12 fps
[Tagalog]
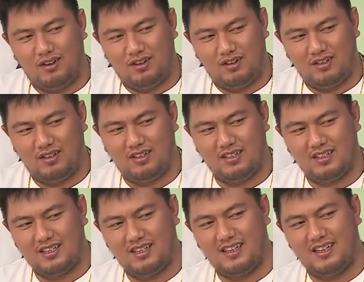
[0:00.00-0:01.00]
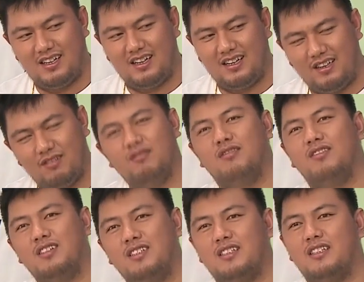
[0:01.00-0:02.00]
Pag ano? Yung
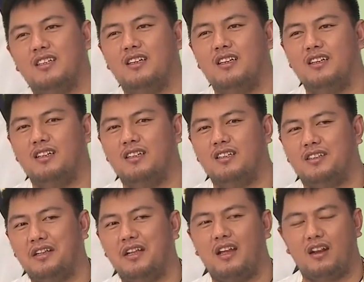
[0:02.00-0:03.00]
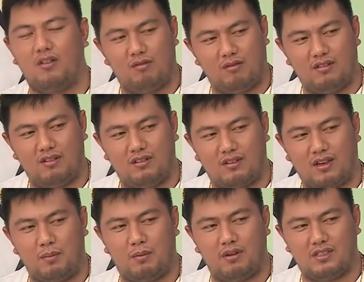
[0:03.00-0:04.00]
tinira kong
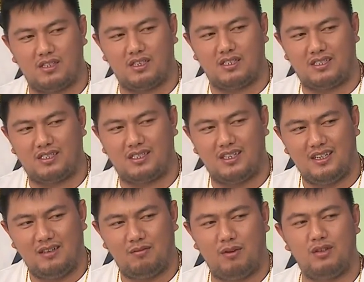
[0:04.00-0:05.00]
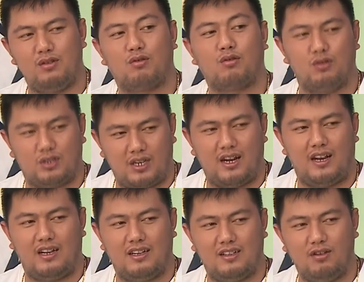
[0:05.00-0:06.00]
3 points is Crucial. medyo crucial.
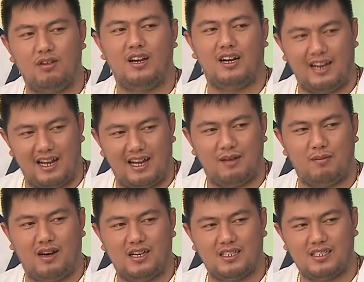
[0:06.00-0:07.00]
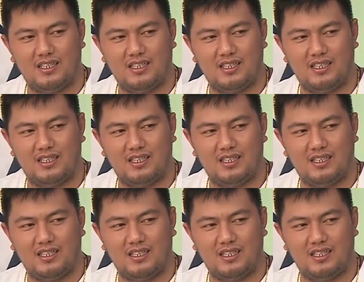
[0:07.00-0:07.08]
Doon oh. lang nilalabas.